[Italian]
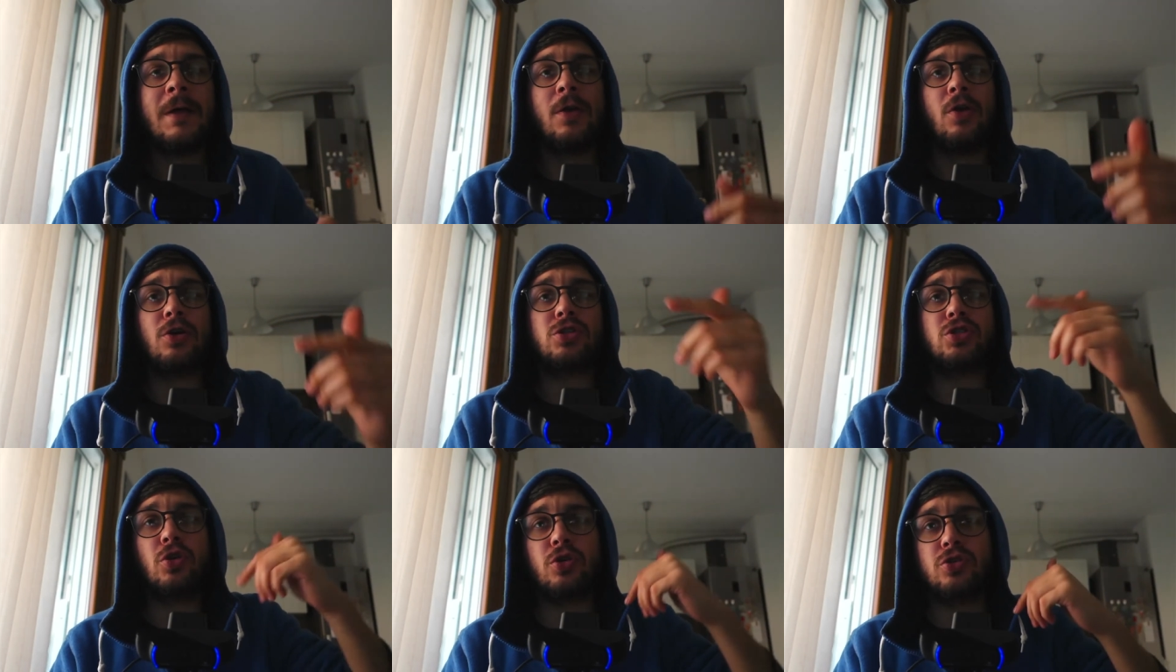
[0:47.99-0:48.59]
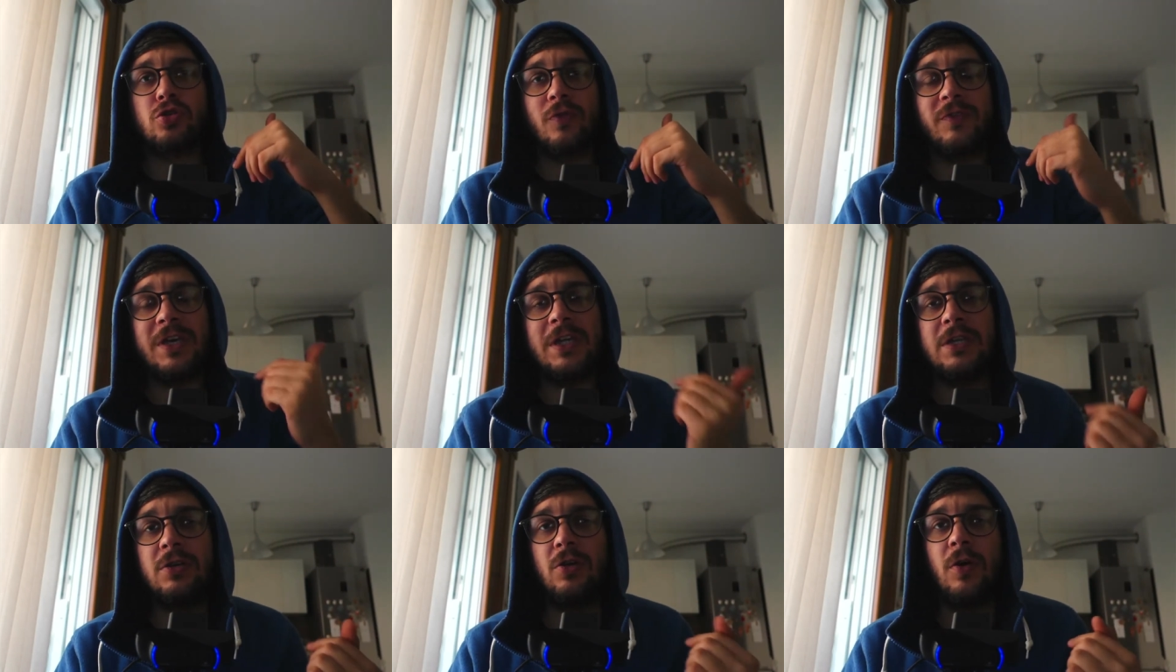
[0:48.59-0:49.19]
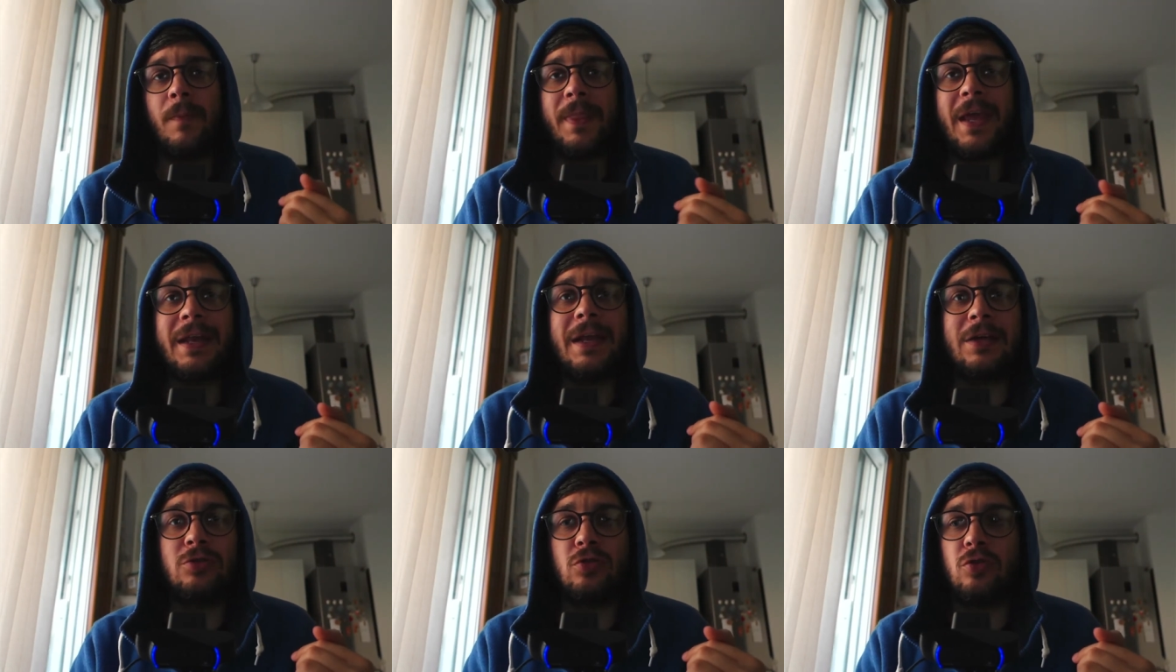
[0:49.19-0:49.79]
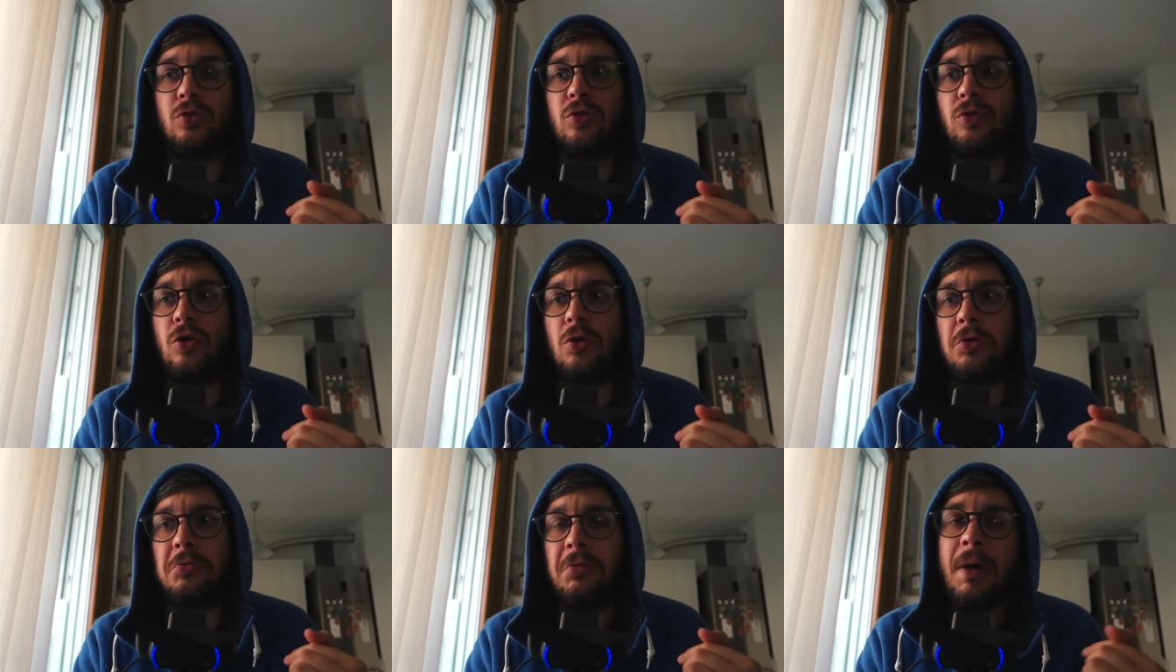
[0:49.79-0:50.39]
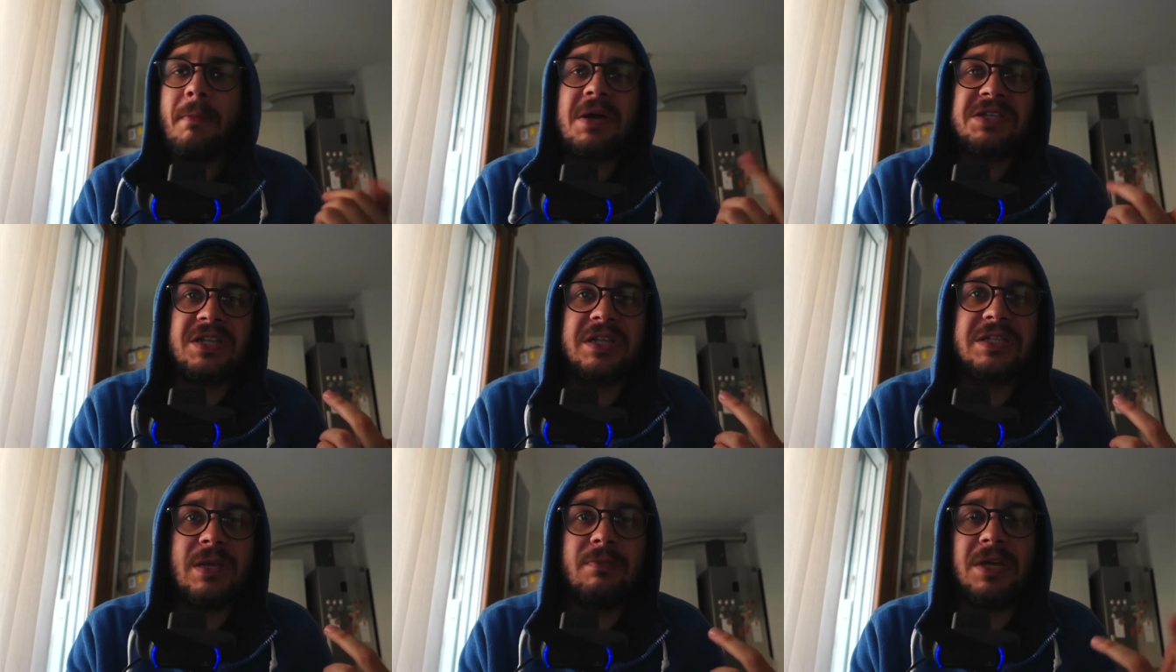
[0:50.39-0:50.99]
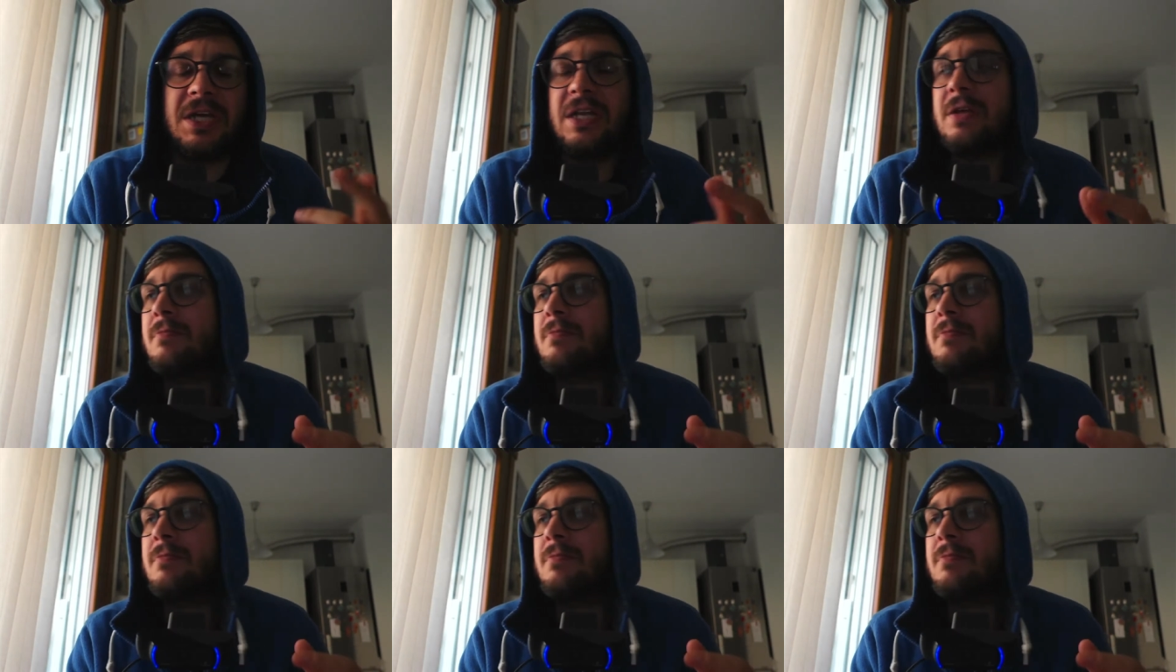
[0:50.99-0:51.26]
Lo scorso video è andato abbastanza bene,